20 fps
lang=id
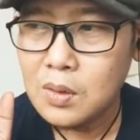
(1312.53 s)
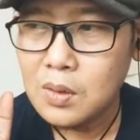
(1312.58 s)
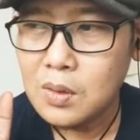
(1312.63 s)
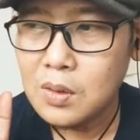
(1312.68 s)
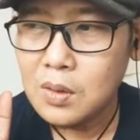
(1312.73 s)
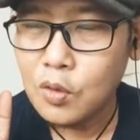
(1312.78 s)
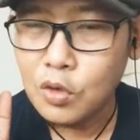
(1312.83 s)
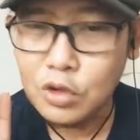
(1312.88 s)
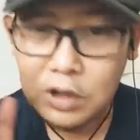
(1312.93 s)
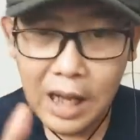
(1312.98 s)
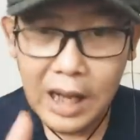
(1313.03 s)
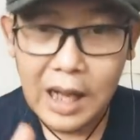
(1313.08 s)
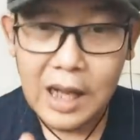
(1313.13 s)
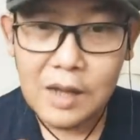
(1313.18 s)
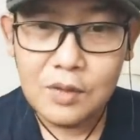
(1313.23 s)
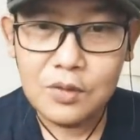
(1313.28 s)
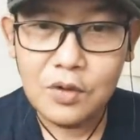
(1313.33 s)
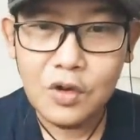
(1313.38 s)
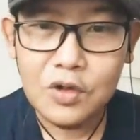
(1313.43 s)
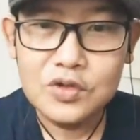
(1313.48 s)
ngundang
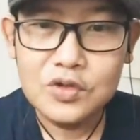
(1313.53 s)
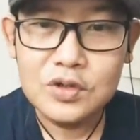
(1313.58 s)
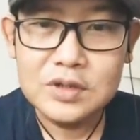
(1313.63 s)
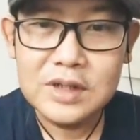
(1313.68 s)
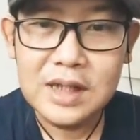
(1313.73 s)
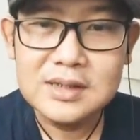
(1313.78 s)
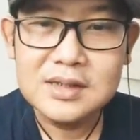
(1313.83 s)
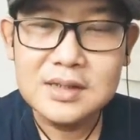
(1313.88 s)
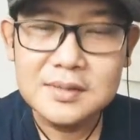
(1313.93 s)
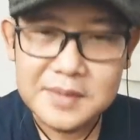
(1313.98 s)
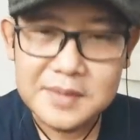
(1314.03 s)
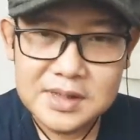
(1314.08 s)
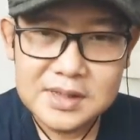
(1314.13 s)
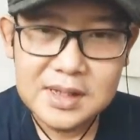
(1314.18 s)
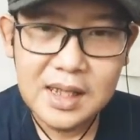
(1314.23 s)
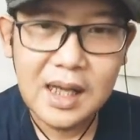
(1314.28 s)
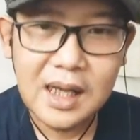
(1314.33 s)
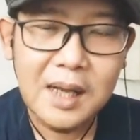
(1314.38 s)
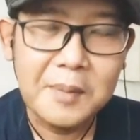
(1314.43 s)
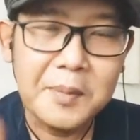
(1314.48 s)
aku konsultasi
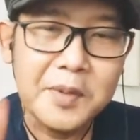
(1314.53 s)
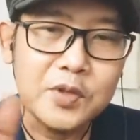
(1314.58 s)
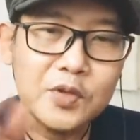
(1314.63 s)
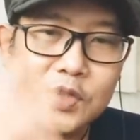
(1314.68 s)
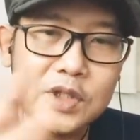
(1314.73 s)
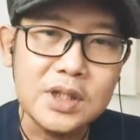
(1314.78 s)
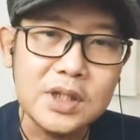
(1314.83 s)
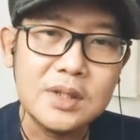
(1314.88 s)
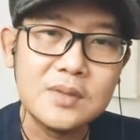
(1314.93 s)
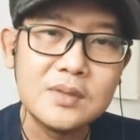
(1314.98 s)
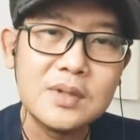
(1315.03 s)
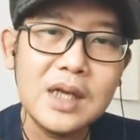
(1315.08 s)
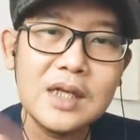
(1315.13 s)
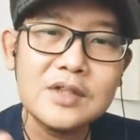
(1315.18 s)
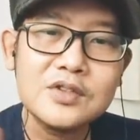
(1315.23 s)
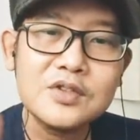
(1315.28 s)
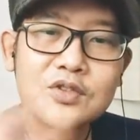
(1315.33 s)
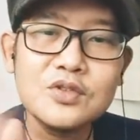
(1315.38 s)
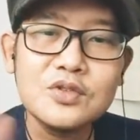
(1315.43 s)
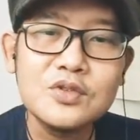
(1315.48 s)
bisa sama Yuni udah
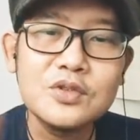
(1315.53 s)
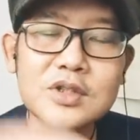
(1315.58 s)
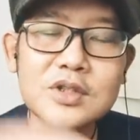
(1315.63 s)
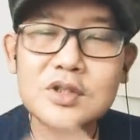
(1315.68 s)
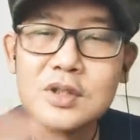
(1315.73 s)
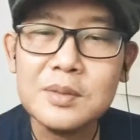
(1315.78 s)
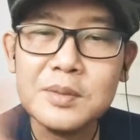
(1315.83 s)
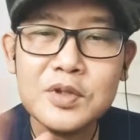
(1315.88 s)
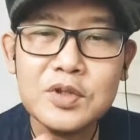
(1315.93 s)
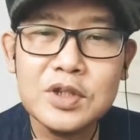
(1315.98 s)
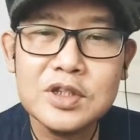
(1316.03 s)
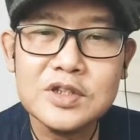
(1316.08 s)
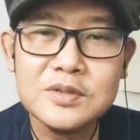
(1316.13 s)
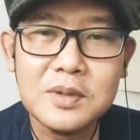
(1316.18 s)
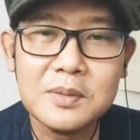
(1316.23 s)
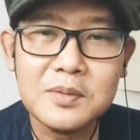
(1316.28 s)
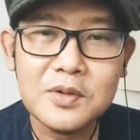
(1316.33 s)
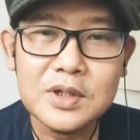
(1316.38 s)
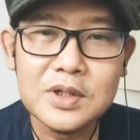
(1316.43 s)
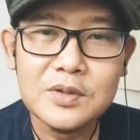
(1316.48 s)
langsung tuh sama Yuni
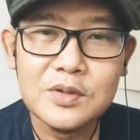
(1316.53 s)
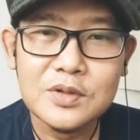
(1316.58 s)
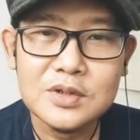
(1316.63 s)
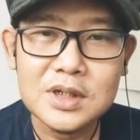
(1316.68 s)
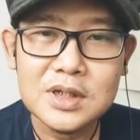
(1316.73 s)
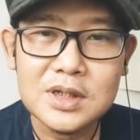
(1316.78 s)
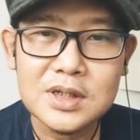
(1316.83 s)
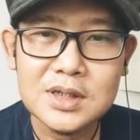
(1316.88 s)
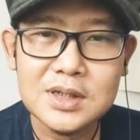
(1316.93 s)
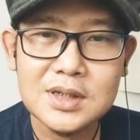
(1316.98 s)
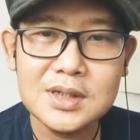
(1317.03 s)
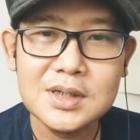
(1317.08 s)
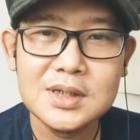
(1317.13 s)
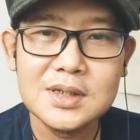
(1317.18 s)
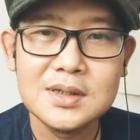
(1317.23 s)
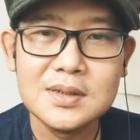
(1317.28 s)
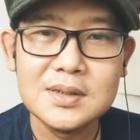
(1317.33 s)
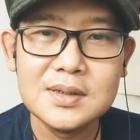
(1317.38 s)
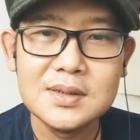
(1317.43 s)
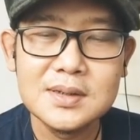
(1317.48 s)
semua pokoknya urusannya
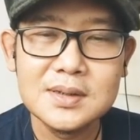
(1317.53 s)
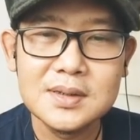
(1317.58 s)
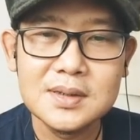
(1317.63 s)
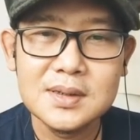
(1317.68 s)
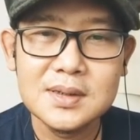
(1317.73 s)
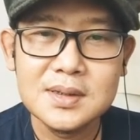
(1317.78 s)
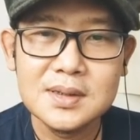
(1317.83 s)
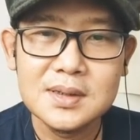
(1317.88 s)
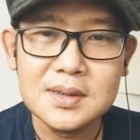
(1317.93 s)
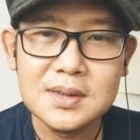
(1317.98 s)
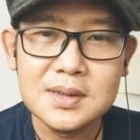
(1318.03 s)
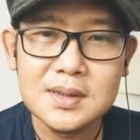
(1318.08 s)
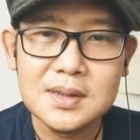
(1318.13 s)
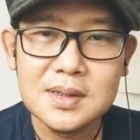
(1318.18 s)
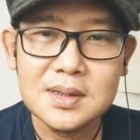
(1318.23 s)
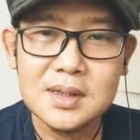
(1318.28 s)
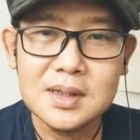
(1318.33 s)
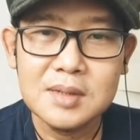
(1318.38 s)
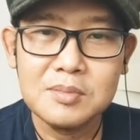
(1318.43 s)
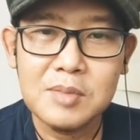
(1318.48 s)

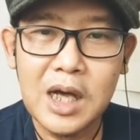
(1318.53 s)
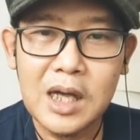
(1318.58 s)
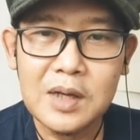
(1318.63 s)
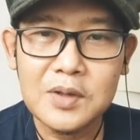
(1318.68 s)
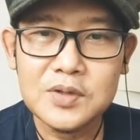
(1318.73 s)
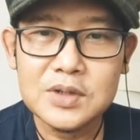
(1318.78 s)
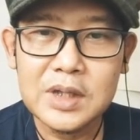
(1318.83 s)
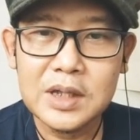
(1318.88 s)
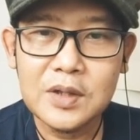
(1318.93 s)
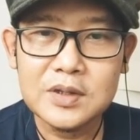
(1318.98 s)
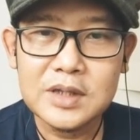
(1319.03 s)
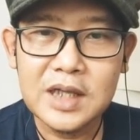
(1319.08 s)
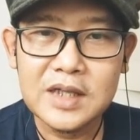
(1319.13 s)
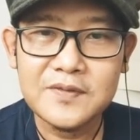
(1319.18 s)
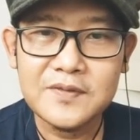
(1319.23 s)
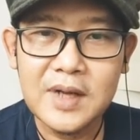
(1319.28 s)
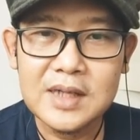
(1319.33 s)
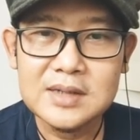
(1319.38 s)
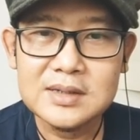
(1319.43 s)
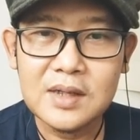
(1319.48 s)
Bang aku sudah ikut
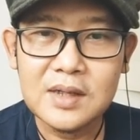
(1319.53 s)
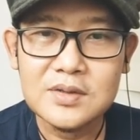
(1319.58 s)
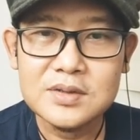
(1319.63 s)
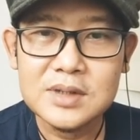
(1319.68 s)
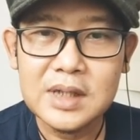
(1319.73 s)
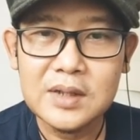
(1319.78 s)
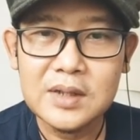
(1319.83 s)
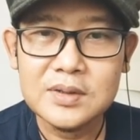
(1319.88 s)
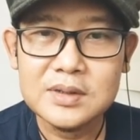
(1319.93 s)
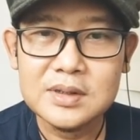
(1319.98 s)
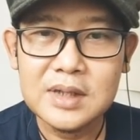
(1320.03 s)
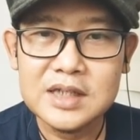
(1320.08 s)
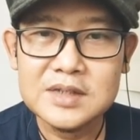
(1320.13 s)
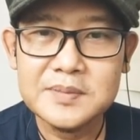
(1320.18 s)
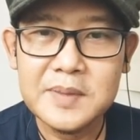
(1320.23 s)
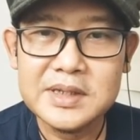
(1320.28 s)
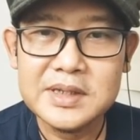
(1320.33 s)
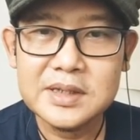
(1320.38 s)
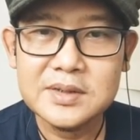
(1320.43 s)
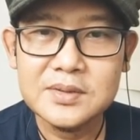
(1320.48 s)
advance, harusnya ikut
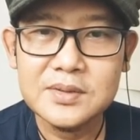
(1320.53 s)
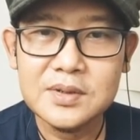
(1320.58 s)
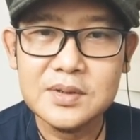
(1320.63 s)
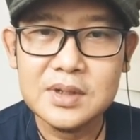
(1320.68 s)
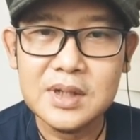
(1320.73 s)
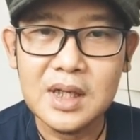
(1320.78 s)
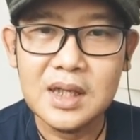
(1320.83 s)
kelas basic dulu ya.